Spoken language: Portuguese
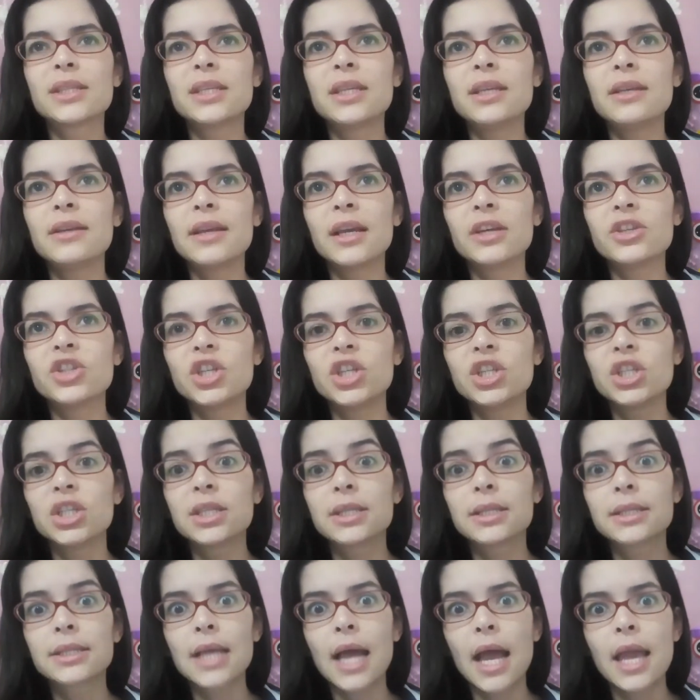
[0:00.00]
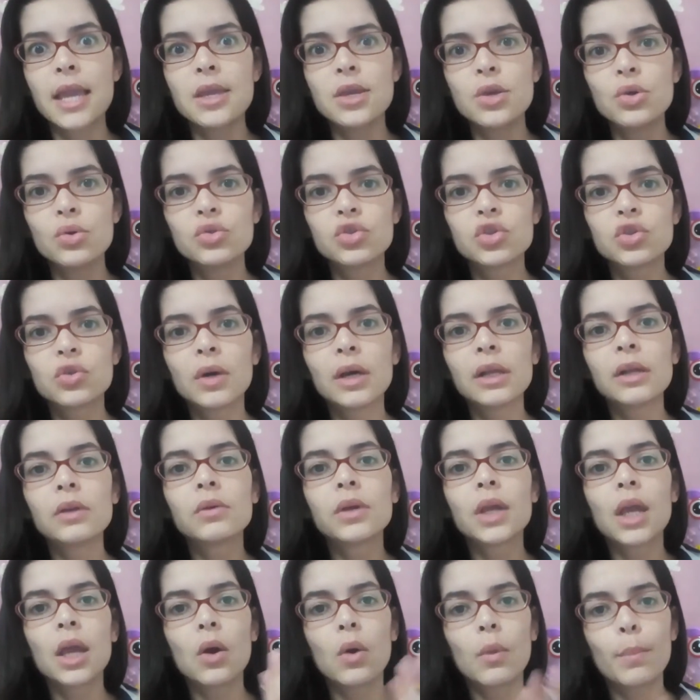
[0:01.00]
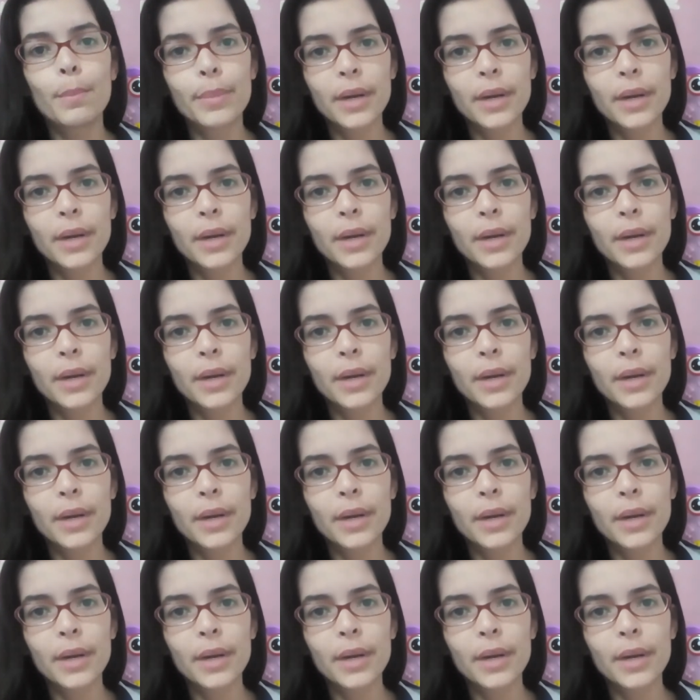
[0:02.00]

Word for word: que a gente saiu de um aluguel